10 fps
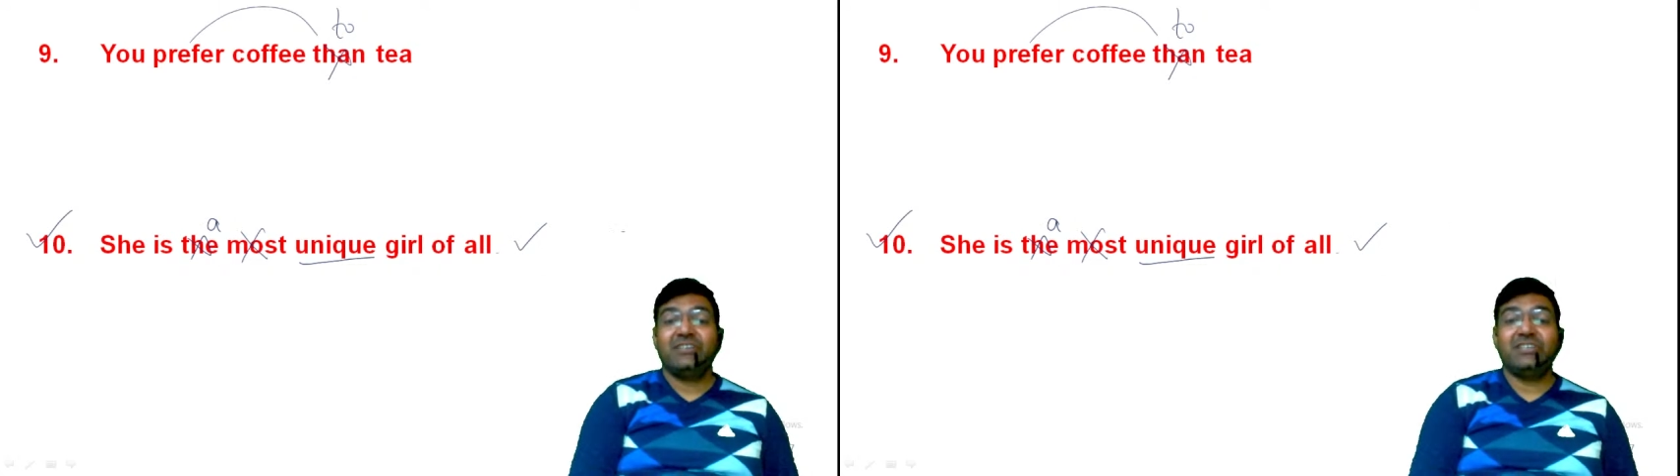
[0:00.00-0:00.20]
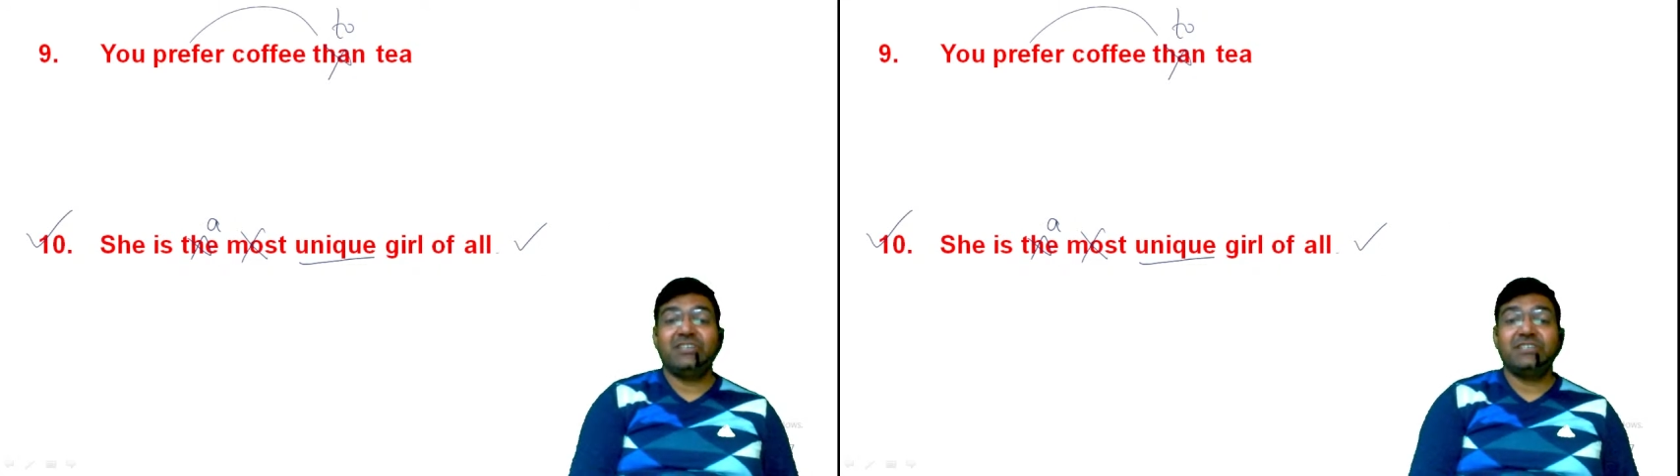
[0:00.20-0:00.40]

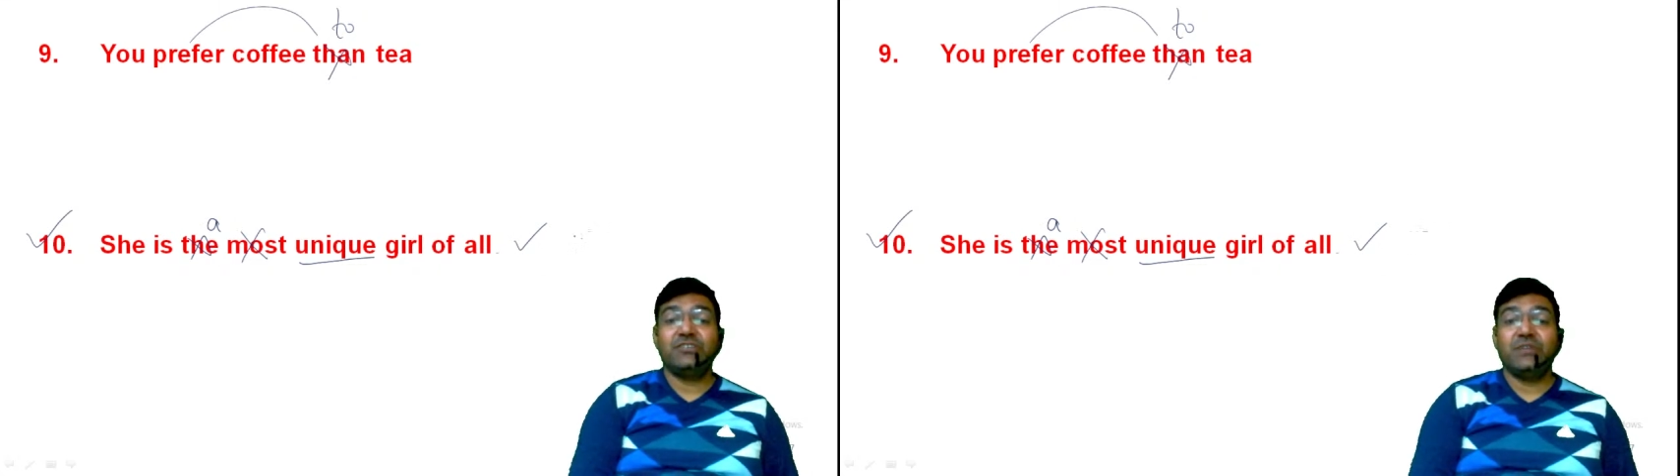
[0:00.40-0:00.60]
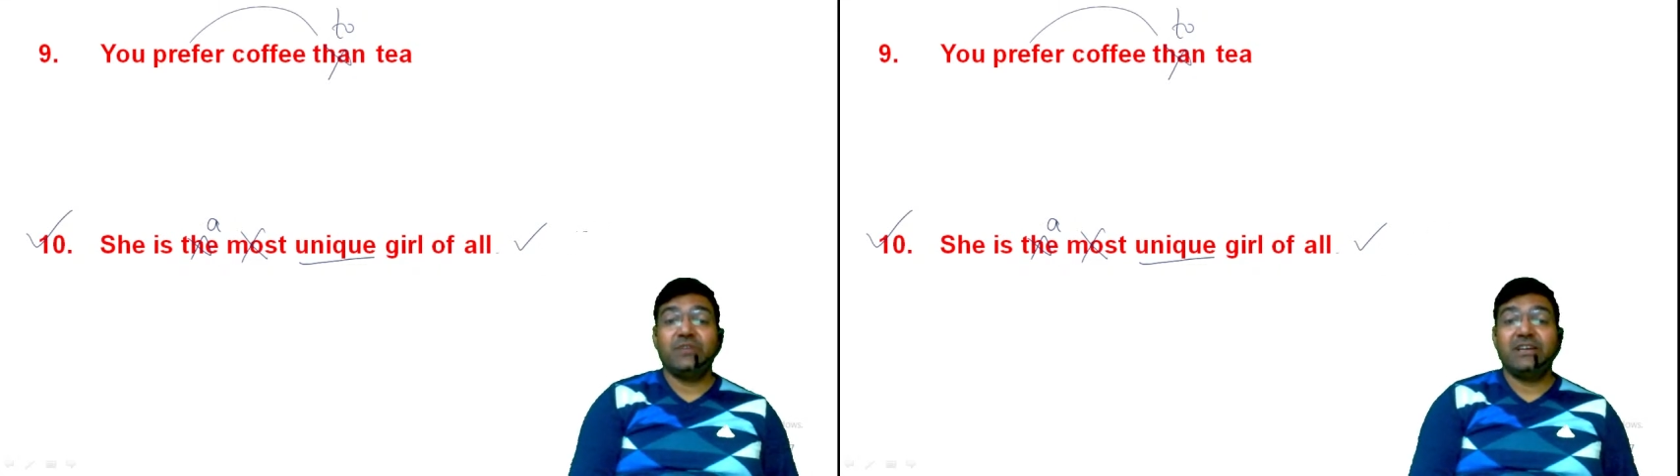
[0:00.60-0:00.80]
शी इज अ
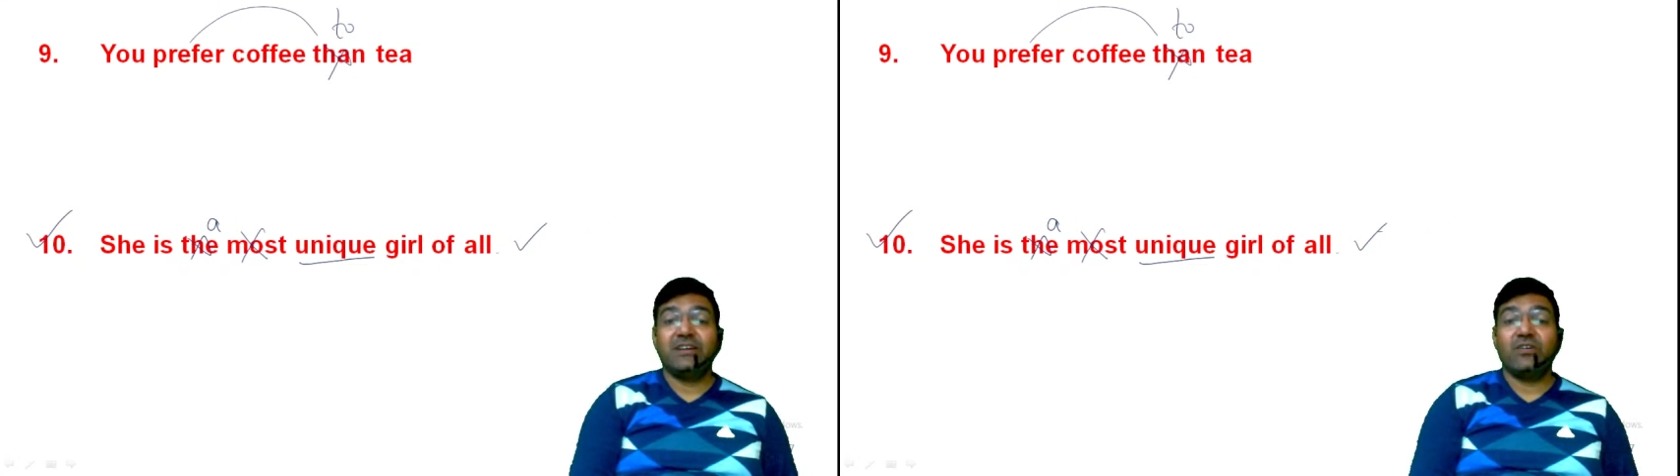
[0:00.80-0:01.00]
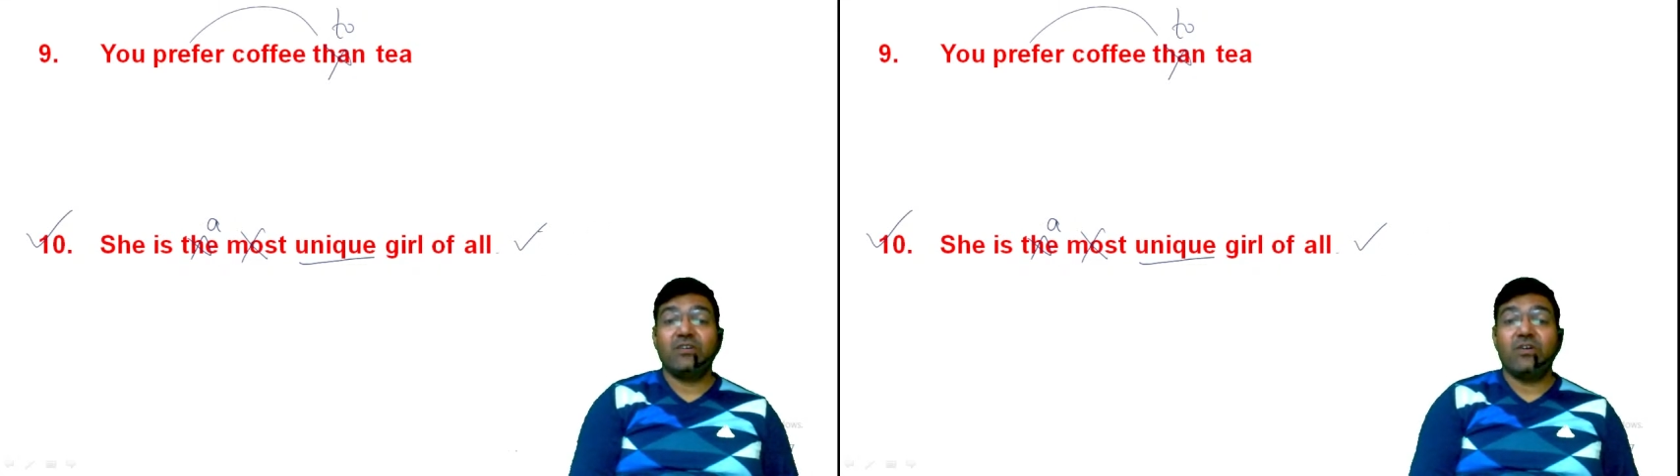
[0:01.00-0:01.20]
यूनिक
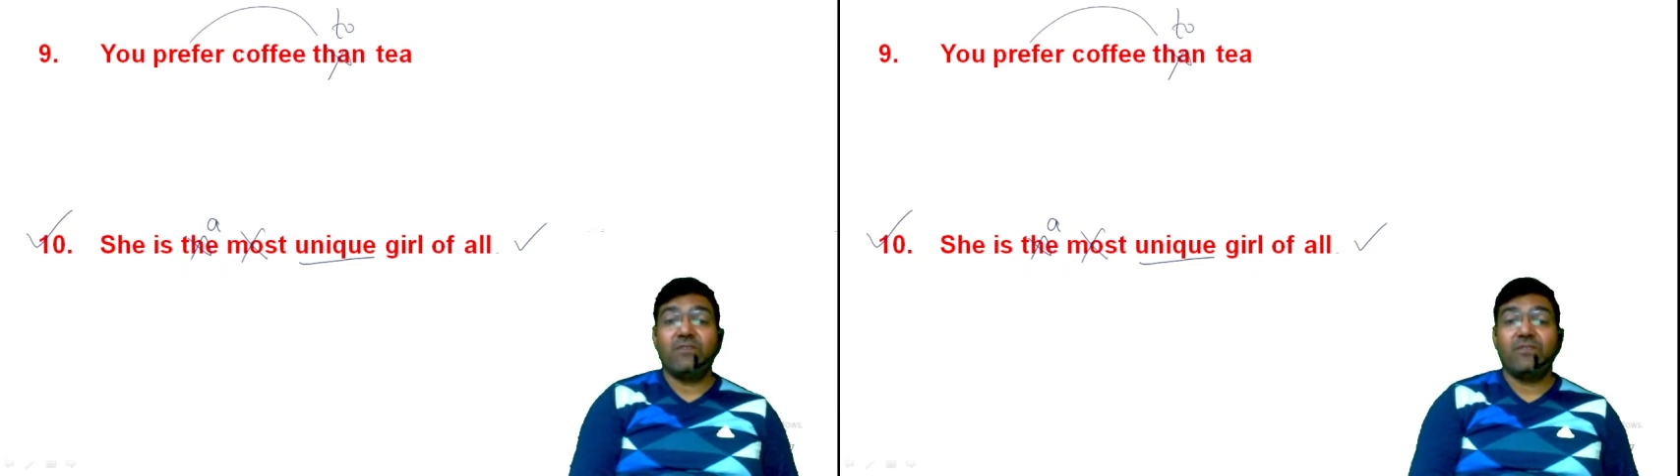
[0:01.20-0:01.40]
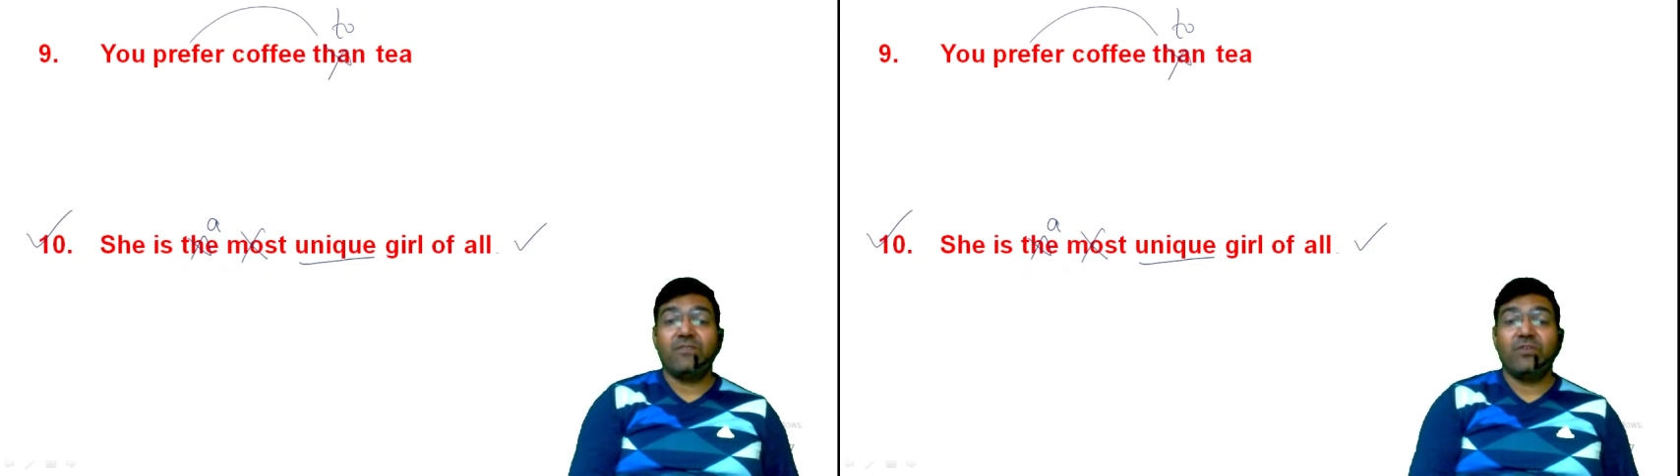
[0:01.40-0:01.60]
गर्ल
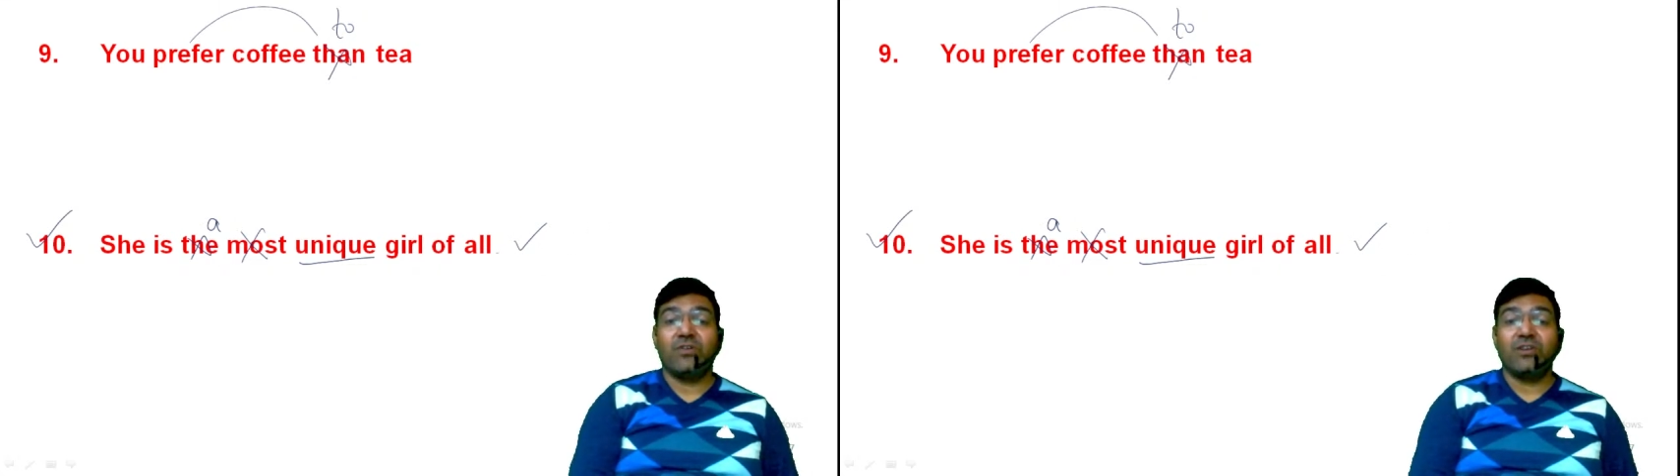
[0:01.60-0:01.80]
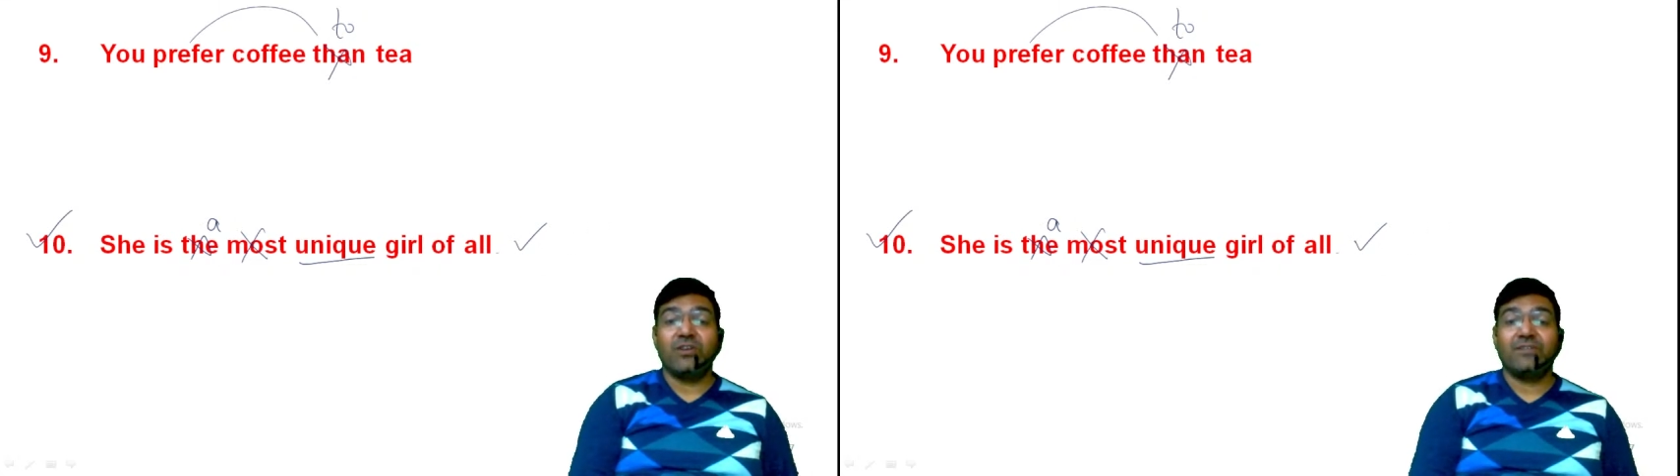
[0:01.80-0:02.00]
ऑफ ऑल